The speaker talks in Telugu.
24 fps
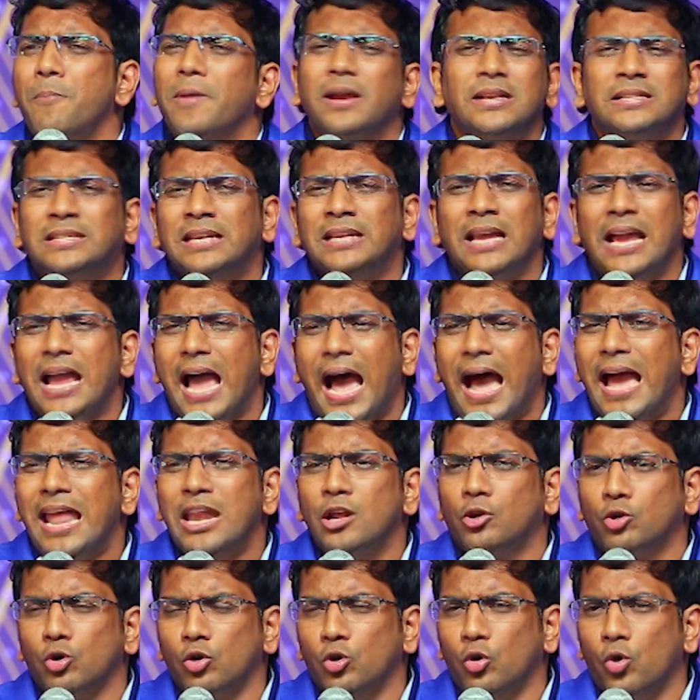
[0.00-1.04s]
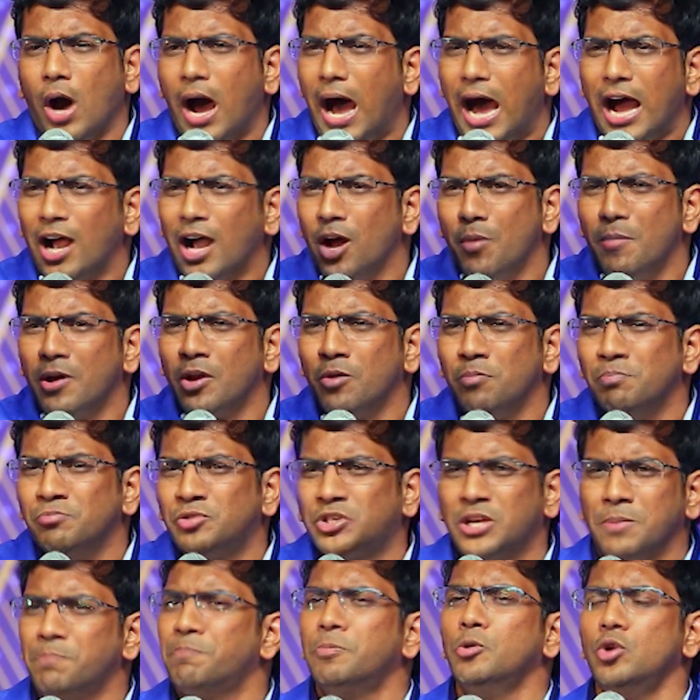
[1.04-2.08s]
పేసి ఆయనకు ఆగమనం
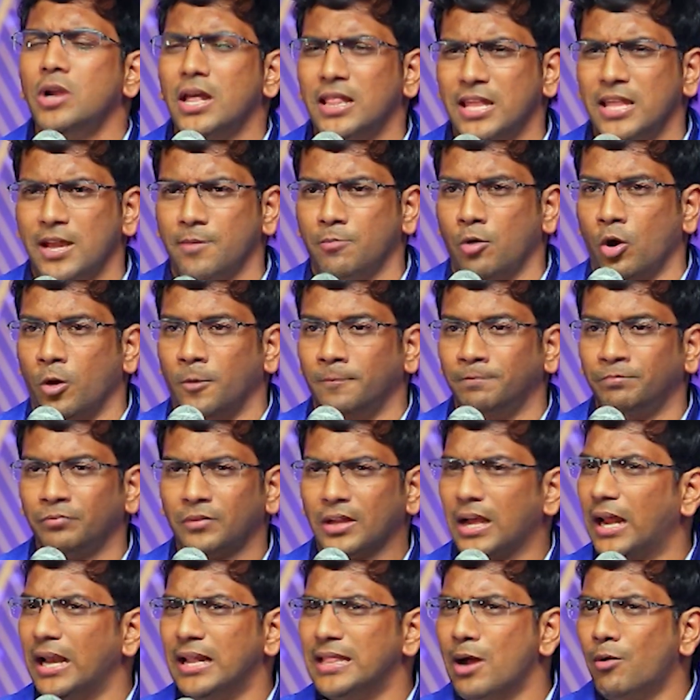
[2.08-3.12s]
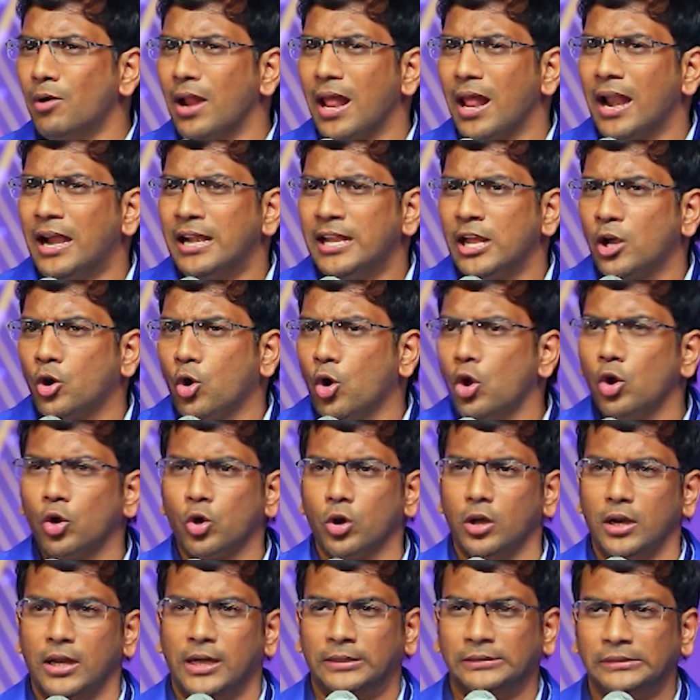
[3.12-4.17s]
చెప్పుండదేమో కానీ దేవుడు అలాంటివి
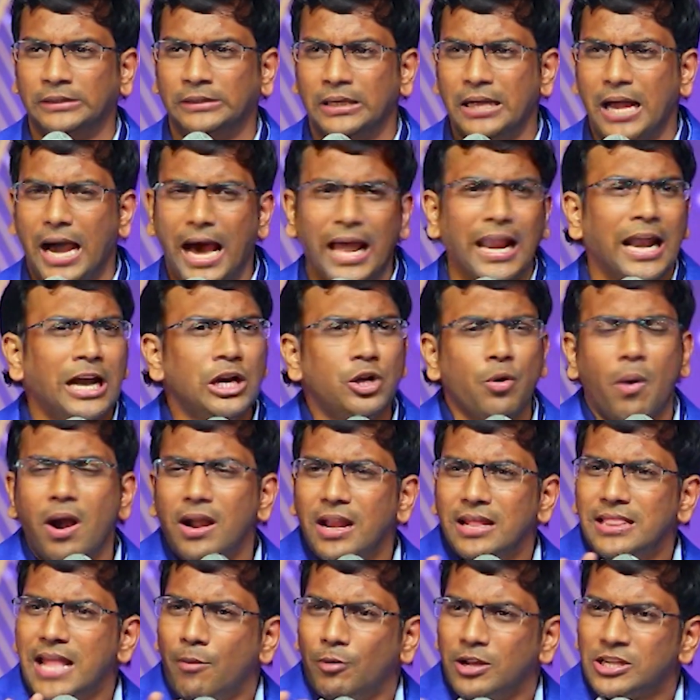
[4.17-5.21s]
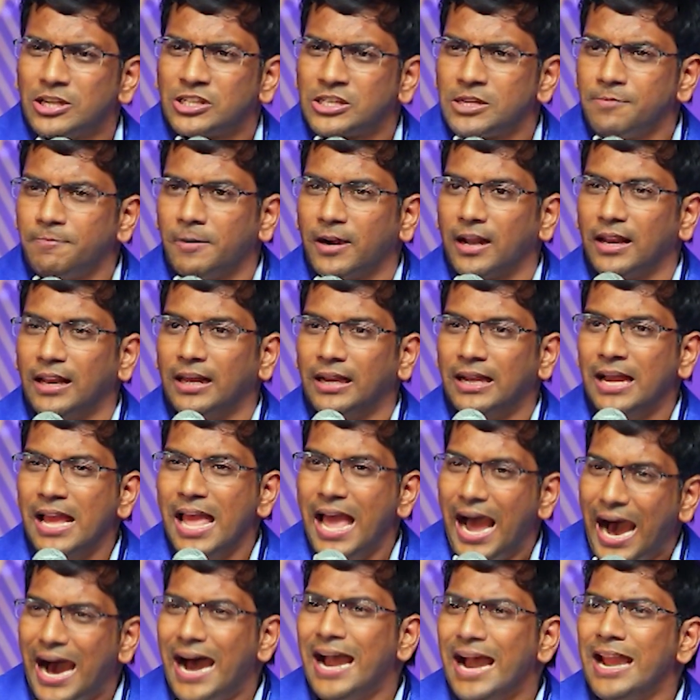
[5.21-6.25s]
కోరుకోలా అలాంటి వాటిని దేవుడు ఇష్టపడలా
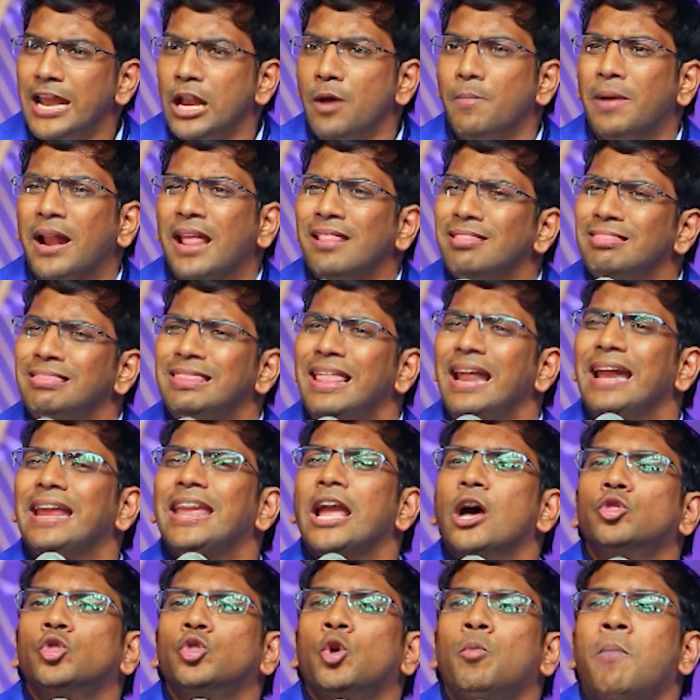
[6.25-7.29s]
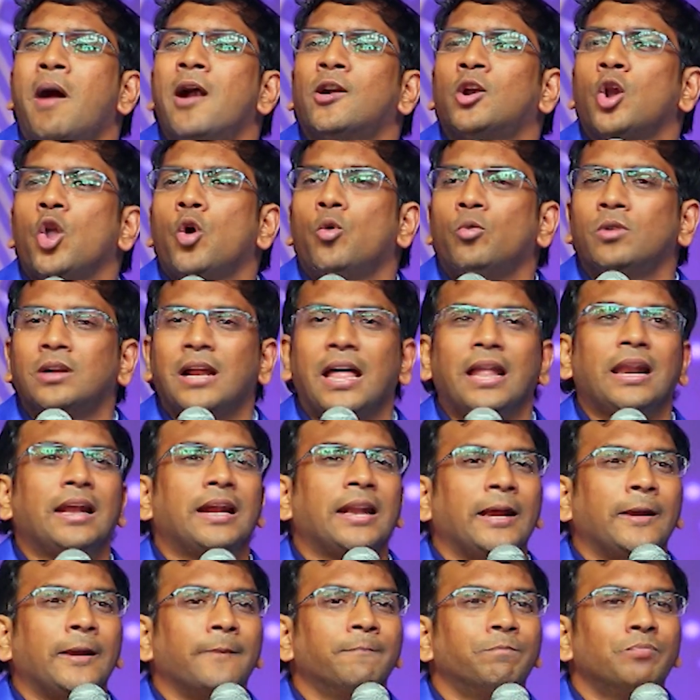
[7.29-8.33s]
ఆయన మనందరికీ అందుబాటులో
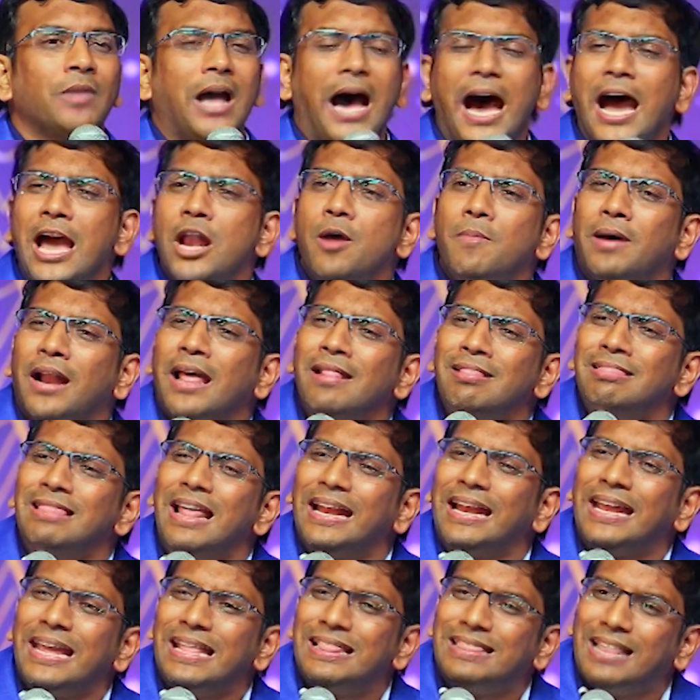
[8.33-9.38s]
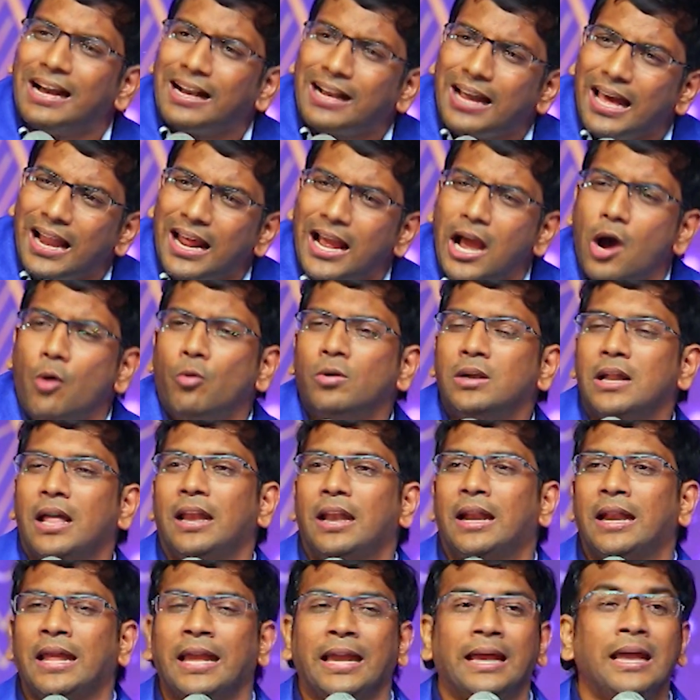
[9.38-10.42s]
ఉండాలని ఆయన మనందరికీ దగ్గరగా
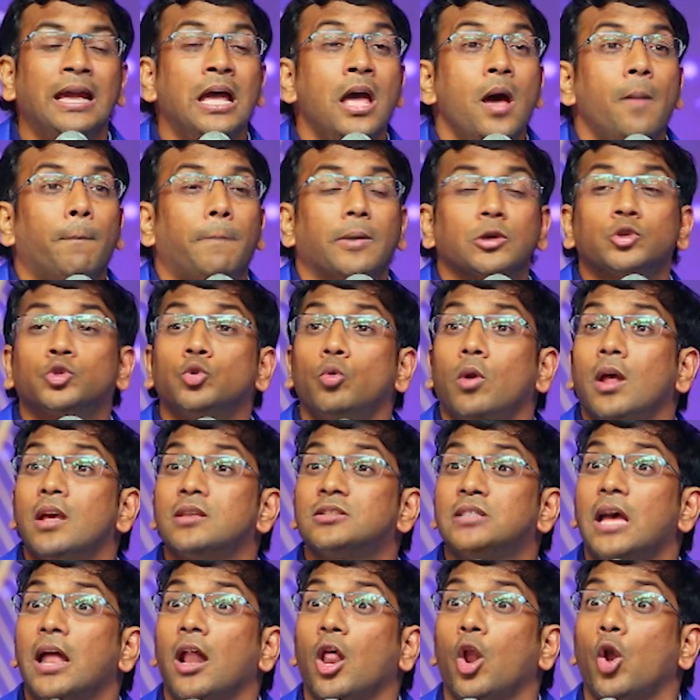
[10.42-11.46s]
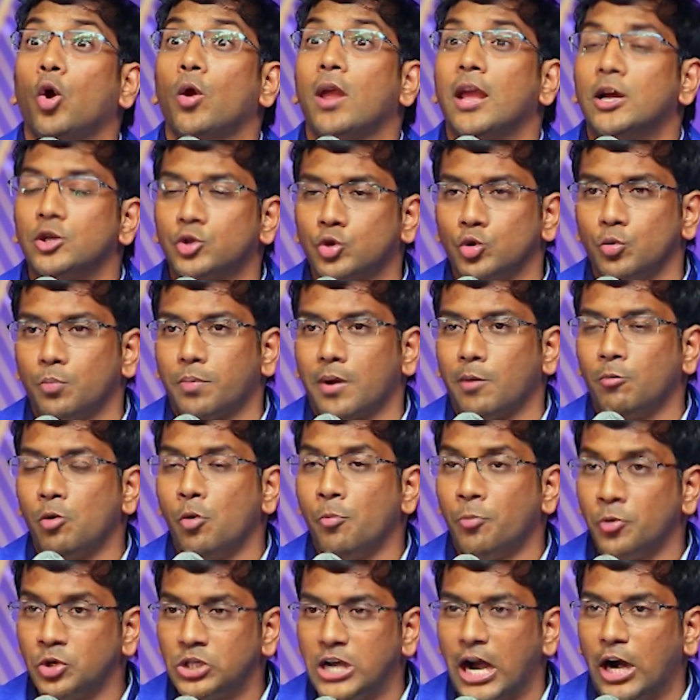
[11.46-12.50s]
ఉండాలనే పశువుల శాలలో యేసు
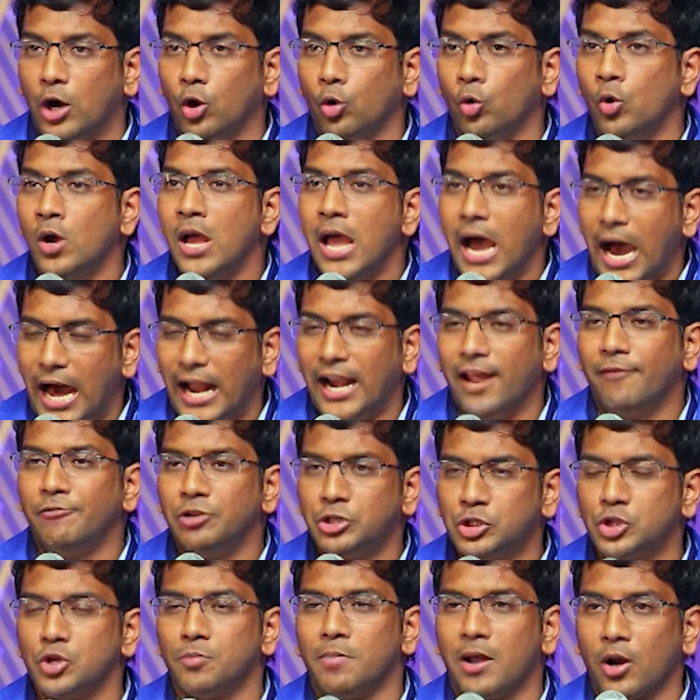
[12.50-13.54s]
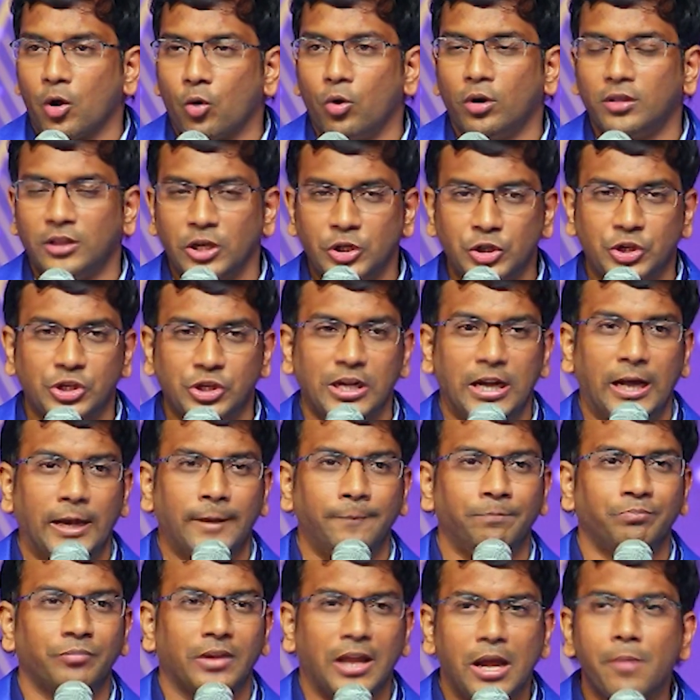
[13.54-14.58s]
ప్రభు పుట్టాడు అనే విషయం మనం
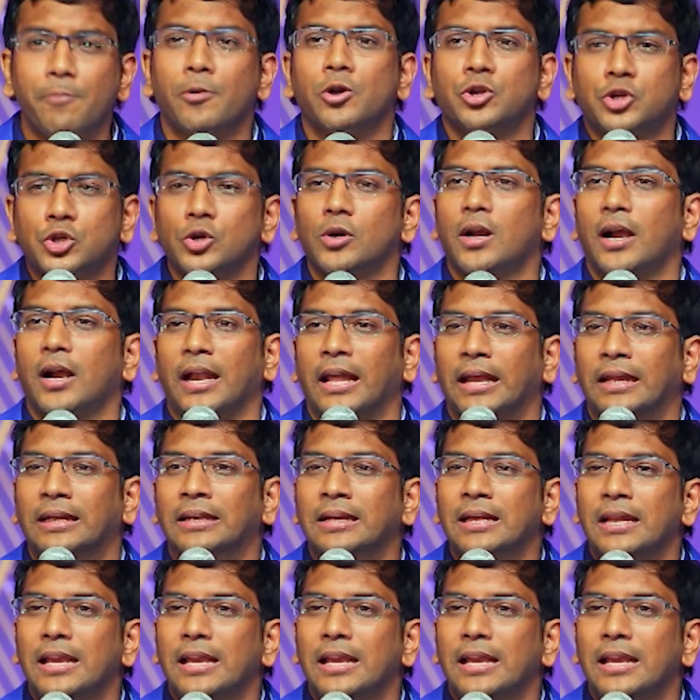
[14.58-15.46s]
గుర్తించాలి ఇప్పుడు చూడండి